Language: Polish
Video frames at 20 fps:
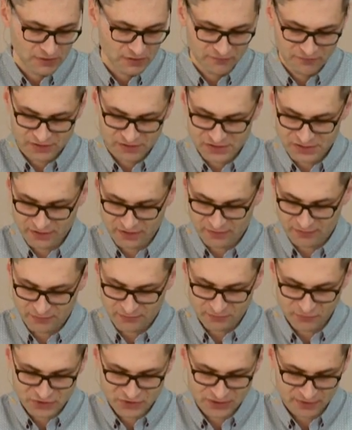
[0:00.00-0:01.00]
Wiecie,
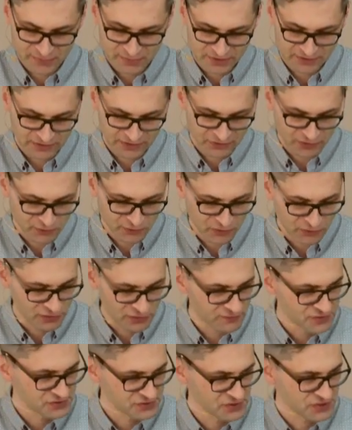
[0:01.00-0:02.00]
możemy na tą
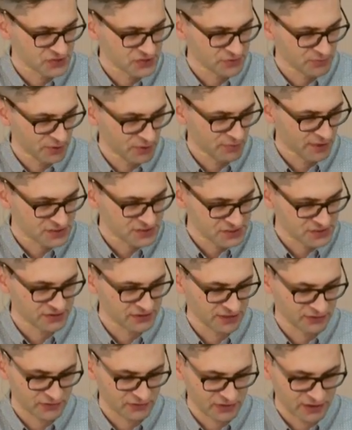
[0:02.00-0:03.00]
gotowość też popatrzeć
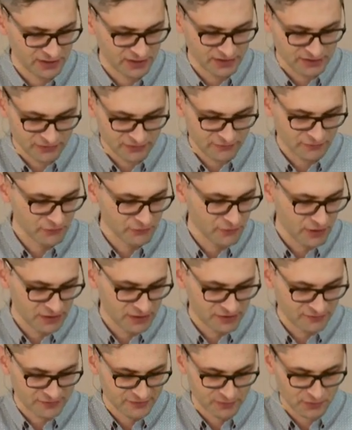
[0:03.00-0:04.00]
tak trochę
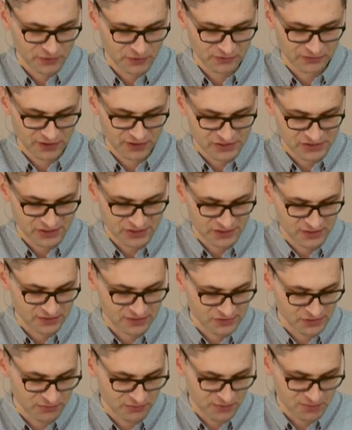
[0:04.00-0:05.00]
indywidualnie w tym kontekście i
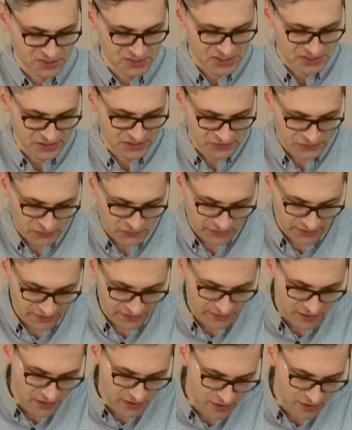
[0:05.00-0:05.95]
chciałbym przeczytać tutaj